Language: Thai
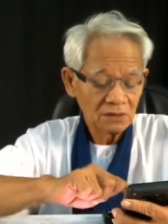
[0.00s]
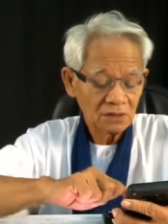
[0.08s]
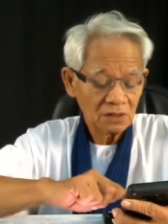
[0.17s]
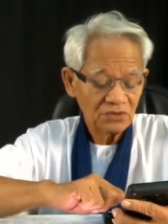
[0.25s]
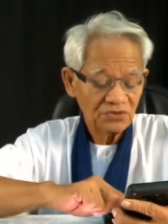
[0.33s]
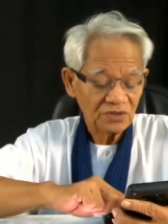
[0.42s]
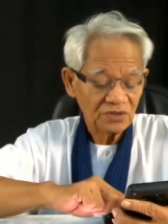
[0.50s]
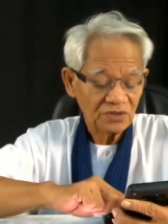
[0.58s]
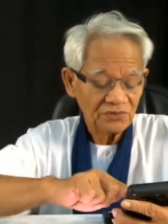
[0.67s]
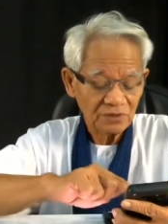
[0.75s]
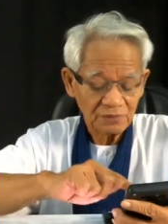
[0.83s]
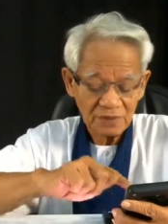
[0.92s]
คนเข้าใจ
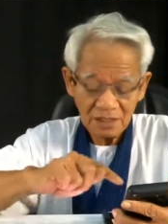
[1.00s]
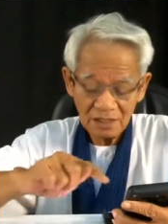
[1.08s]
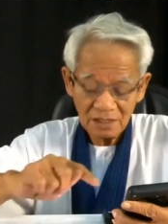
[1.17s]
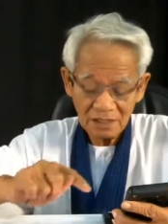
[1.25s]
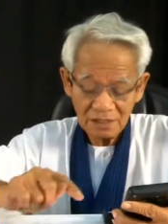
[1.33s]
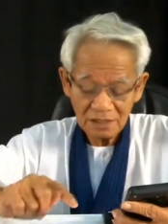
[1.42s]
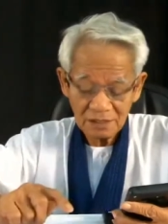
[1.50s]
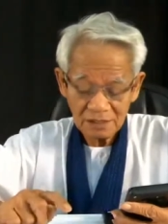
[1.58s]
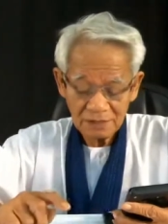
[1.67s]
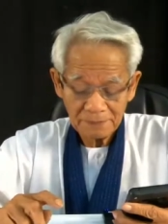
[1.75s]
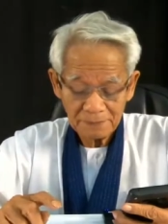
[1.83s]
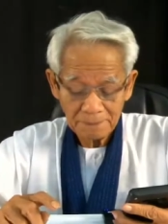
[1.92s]
แล้วสบาย
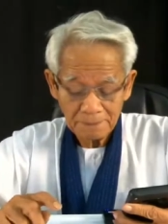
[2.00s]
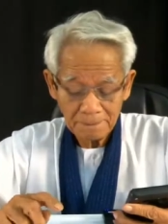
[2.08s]
นะครับ